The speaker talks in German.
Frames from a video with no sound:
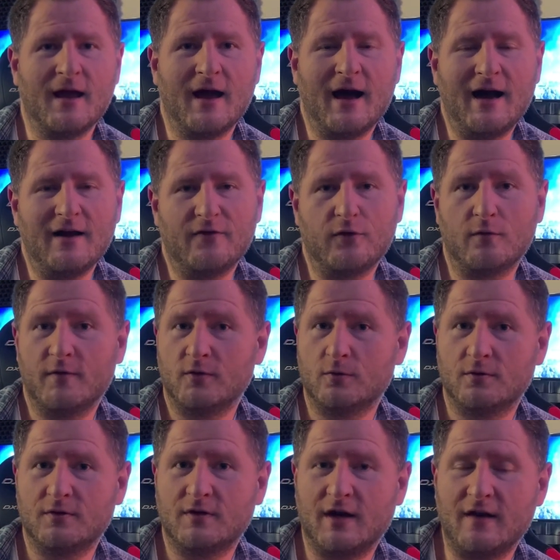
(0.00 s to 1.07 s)
Also, wenn du
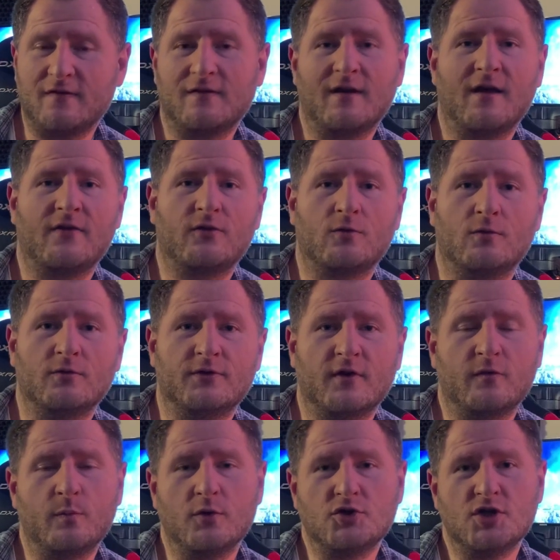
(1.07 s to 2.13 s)
Interesse hast und
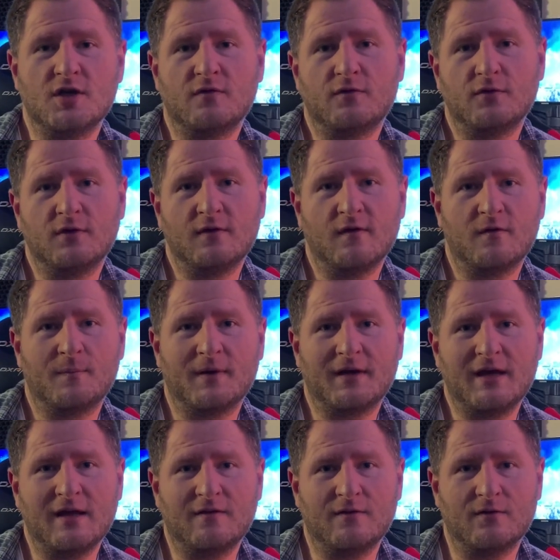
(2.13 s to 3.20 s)
das Budget für dieses
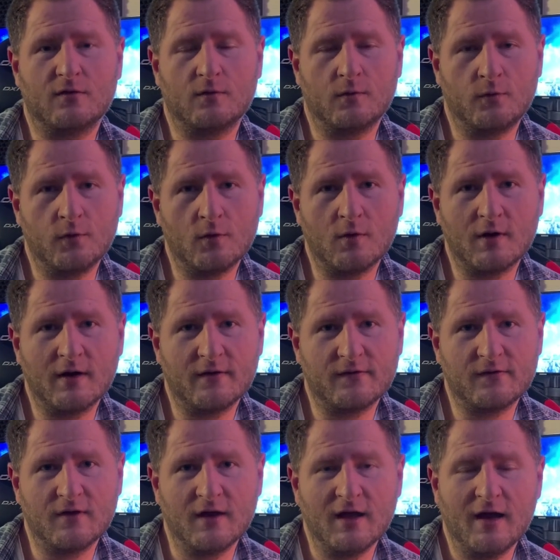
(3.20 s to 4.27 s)
Paket zur Verfügung
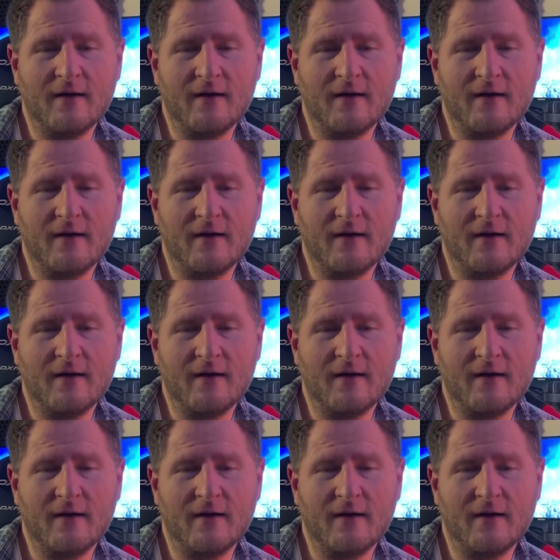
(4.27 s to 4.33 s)
hast,